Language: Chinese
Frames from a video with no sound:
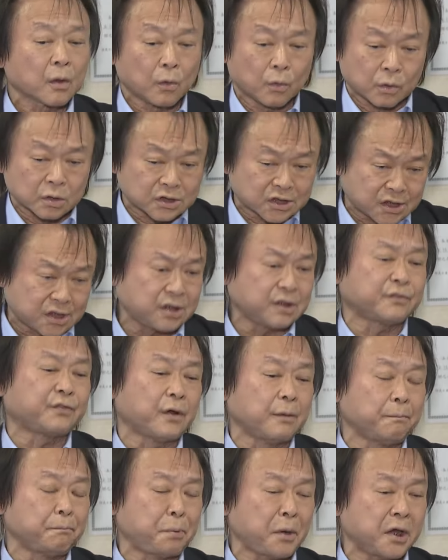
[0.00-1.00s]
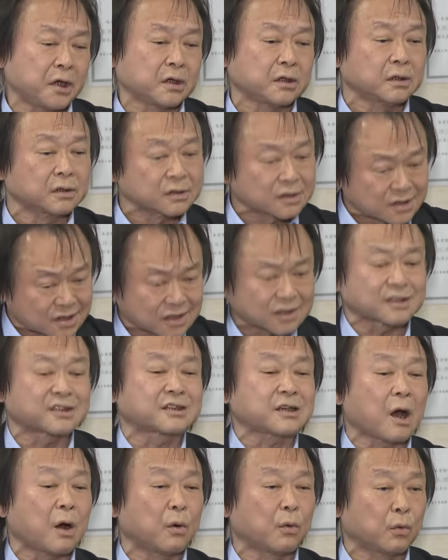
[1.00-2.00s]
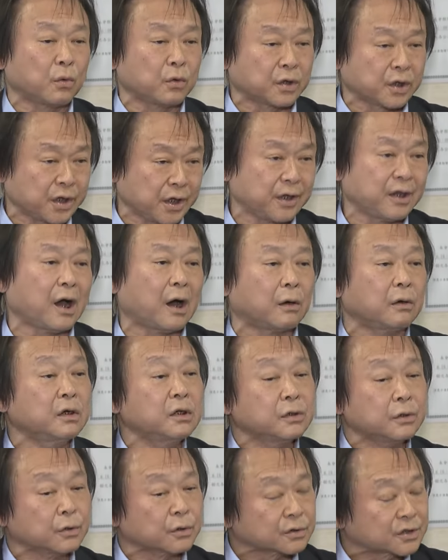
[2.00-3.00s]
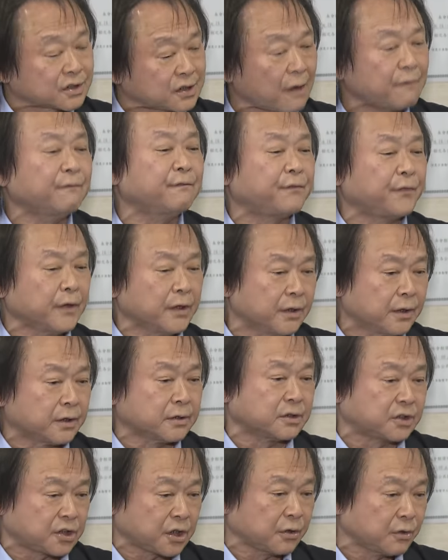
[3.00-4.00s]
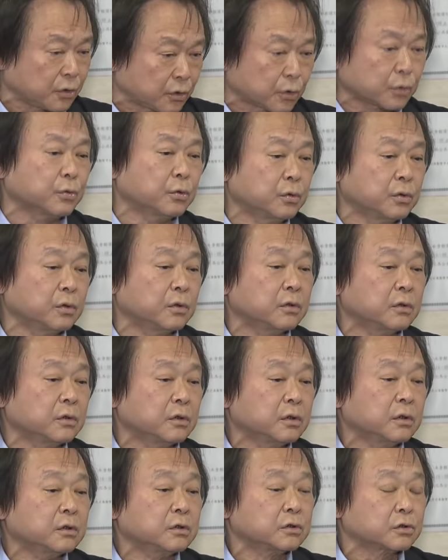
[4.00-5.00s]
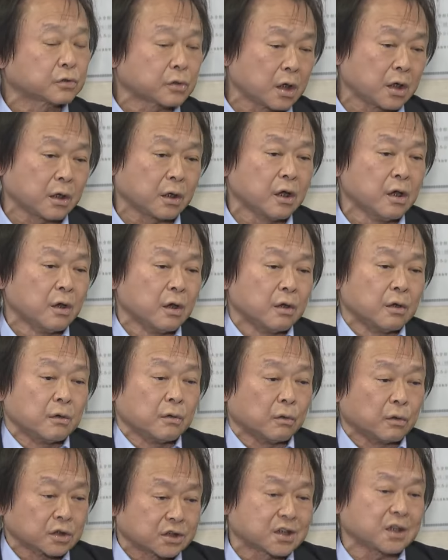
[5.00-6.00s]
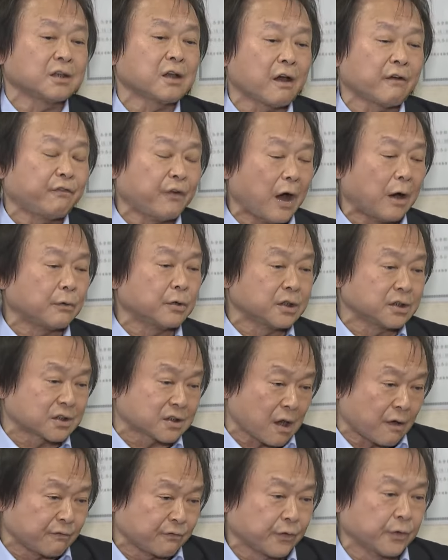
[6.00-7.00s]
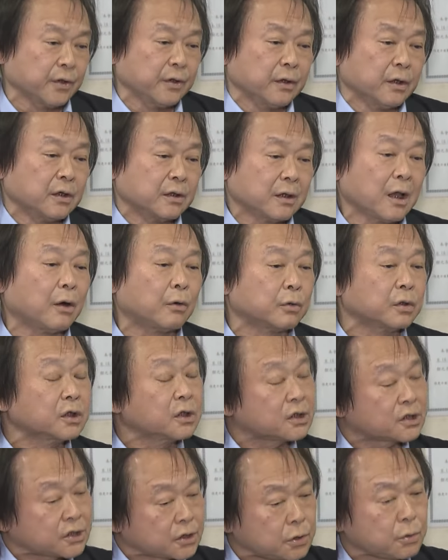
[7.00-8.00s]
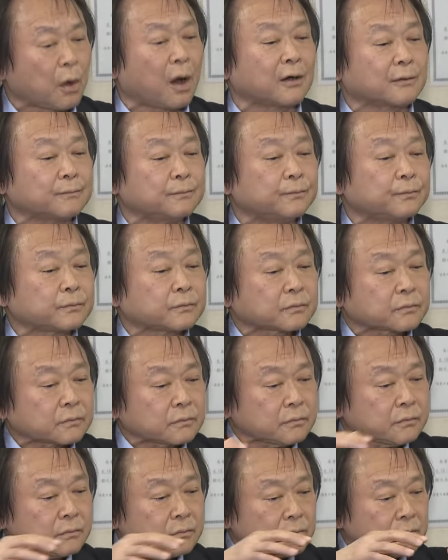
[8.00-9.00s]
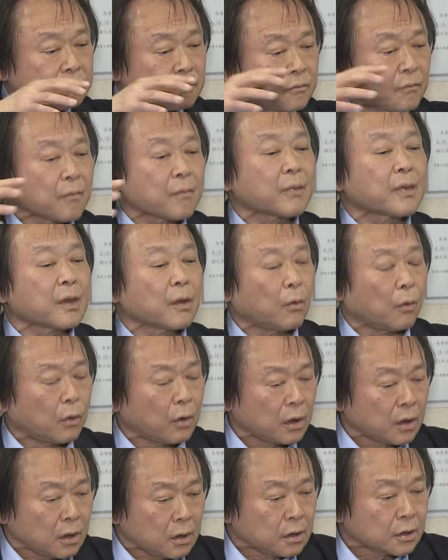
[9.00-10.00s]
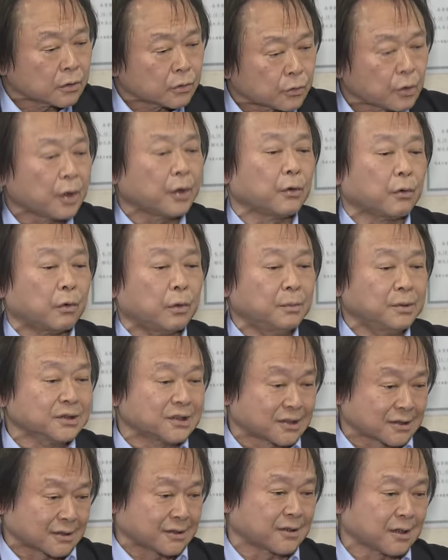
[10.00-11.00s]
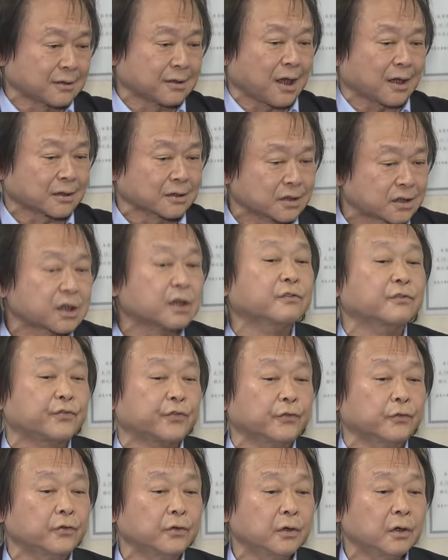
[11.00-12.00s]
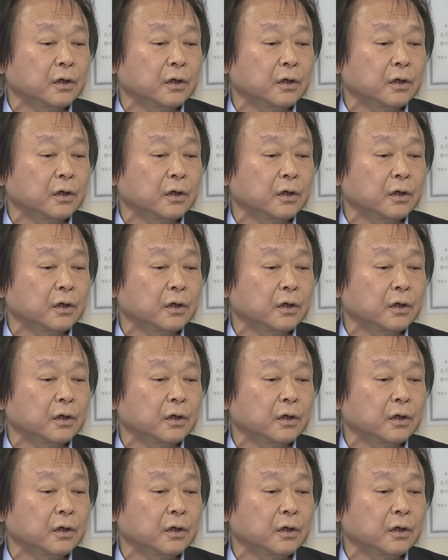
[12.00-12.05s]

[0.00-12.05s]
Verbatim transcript: 我七分配合，至少我也要有三分的监督。所以，我现在发挥三分，那我也希望我。对我们执政党的政府，